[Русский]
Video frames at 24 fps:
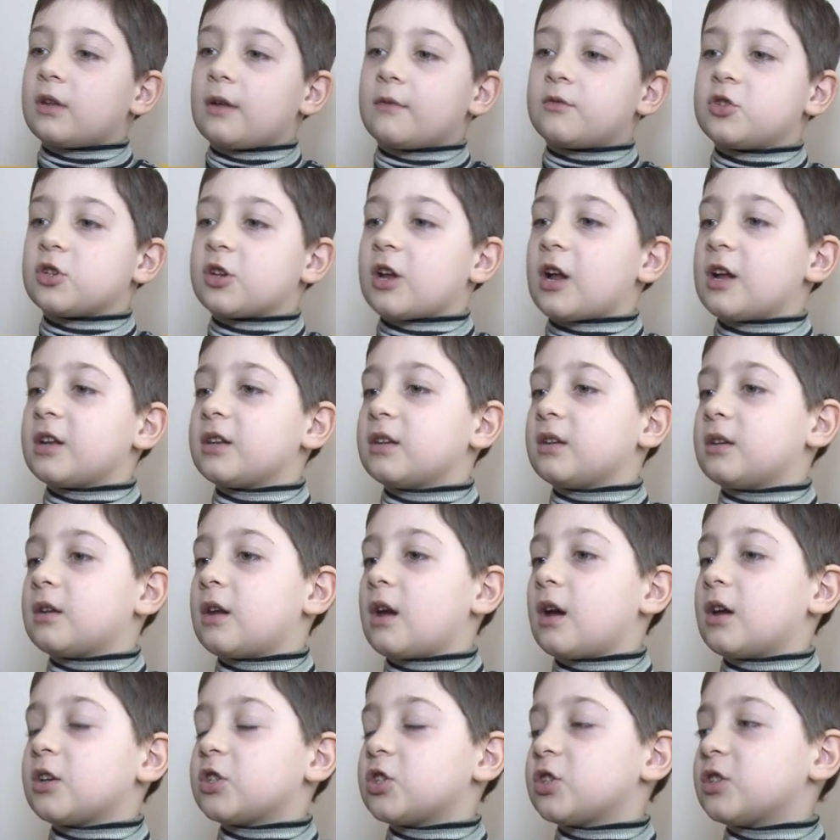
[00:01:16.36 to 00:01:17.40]
Я вчера
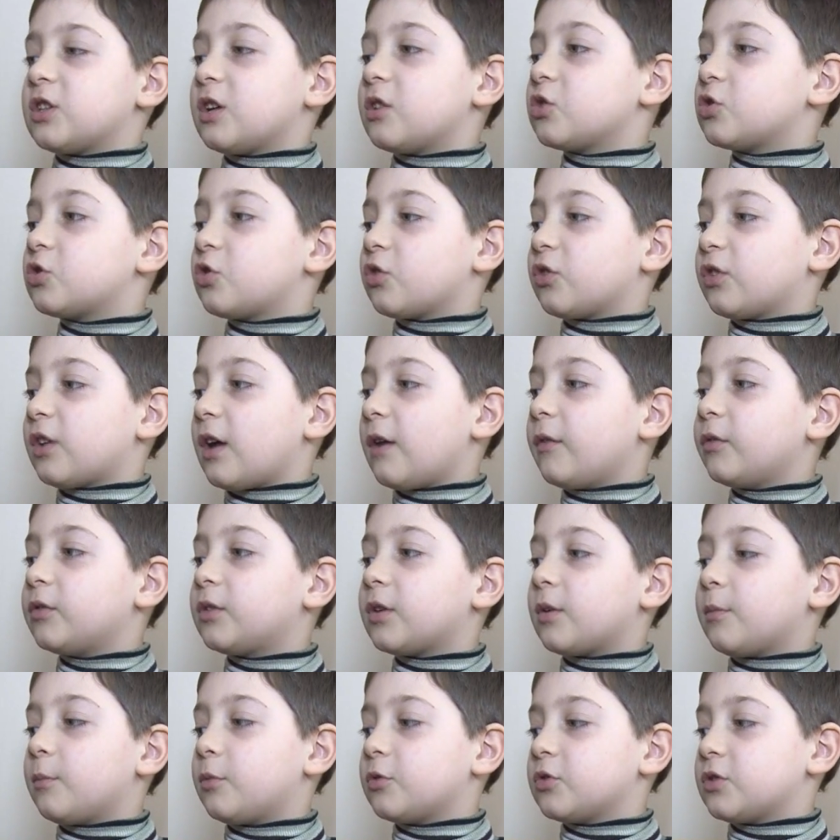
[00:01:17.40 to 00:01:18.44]
не ожидал, что
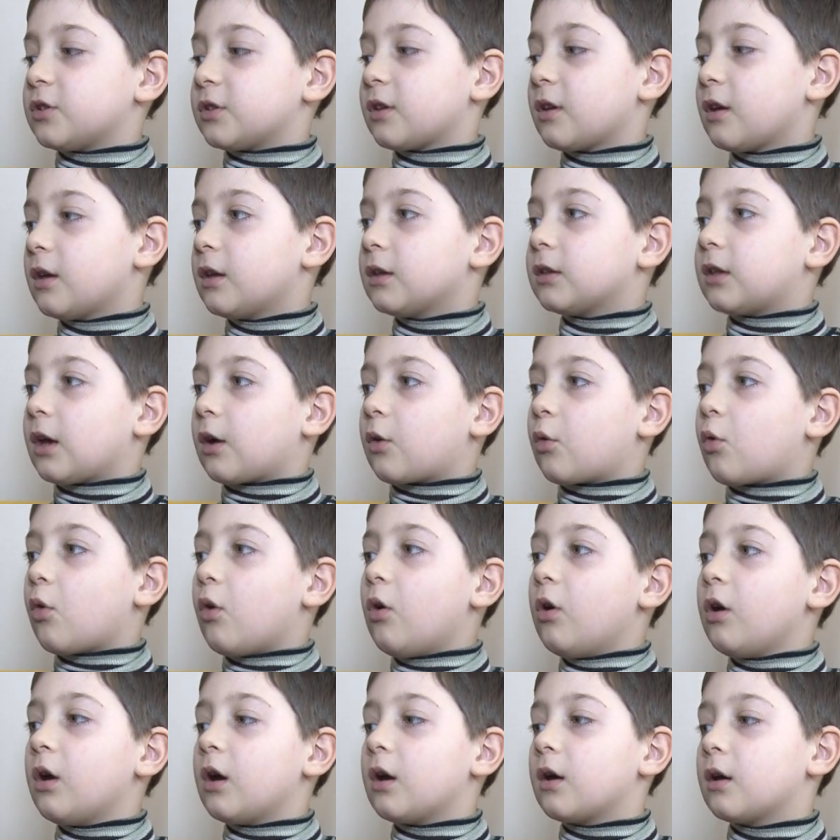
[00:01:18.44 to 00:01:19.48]
завтра будет
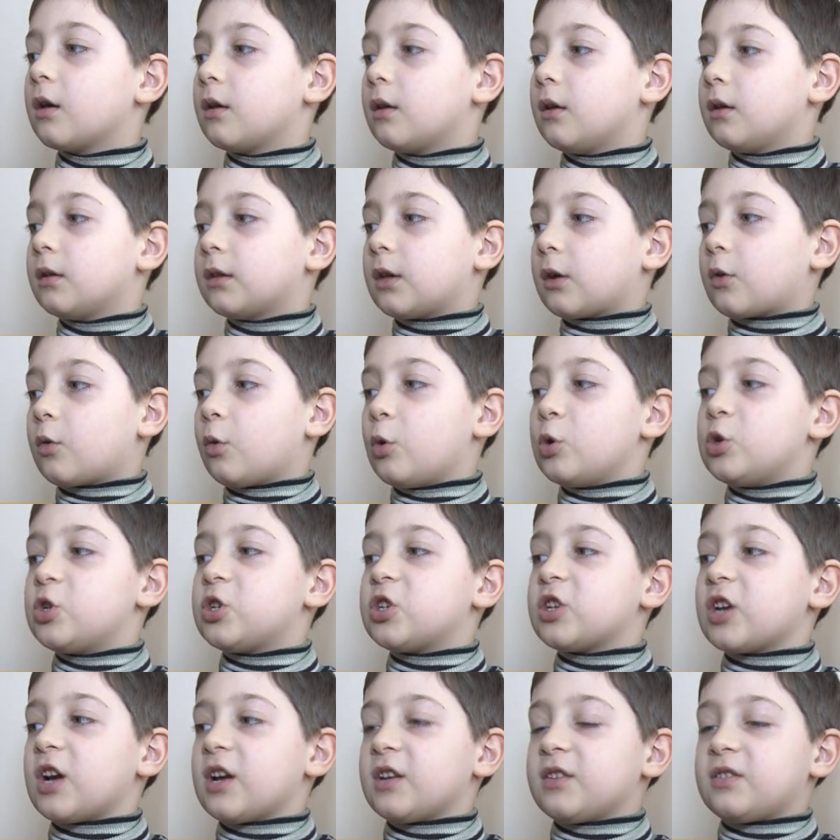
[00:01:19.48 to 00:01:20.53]
такое, такое
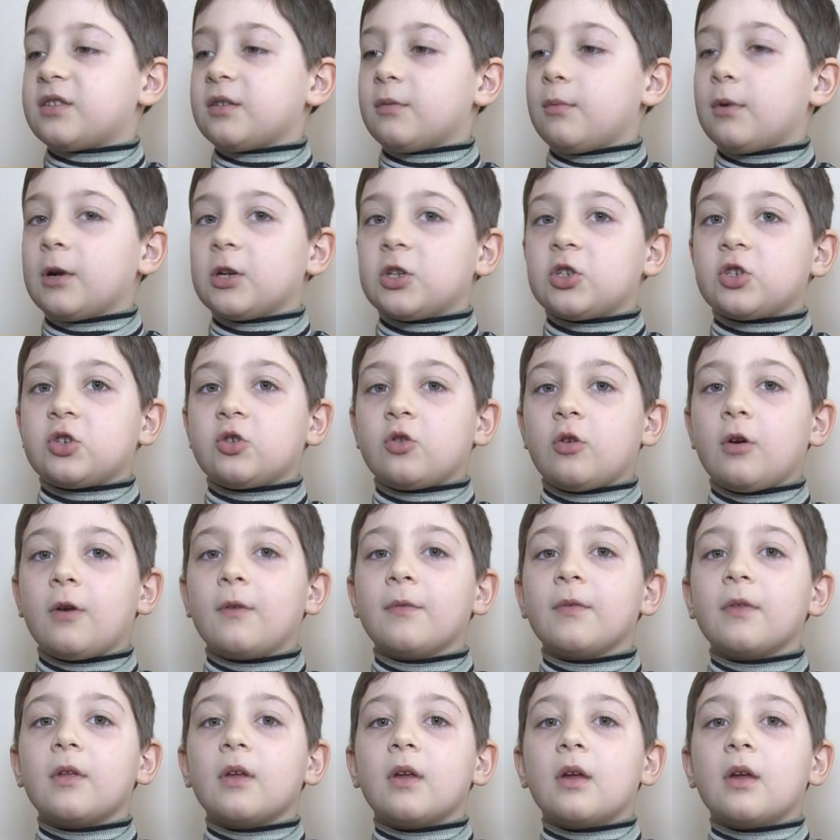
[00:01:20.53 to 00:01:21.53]
счастье большое.